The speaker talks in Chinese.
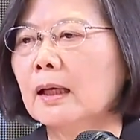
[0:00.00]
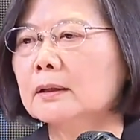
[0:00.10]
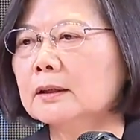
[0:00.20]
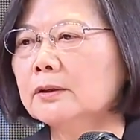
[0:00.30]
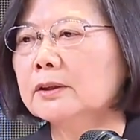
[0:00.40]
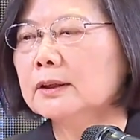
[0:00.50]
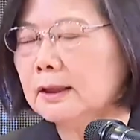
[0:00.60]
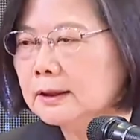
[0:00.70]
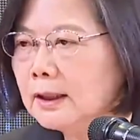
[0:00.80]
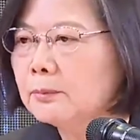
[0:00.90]
至于在
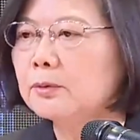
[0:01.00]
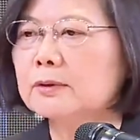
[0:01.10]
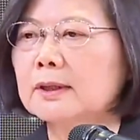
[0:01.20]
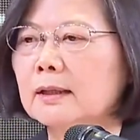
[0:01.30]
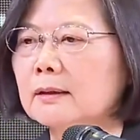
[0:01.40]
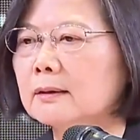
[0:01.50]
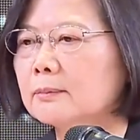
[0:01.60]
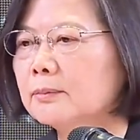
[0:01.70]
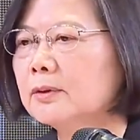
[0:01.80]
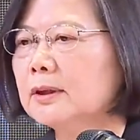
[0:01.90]
项目上啊，
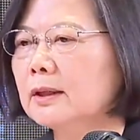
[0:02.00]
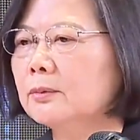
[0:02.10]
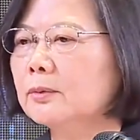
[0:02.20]
目前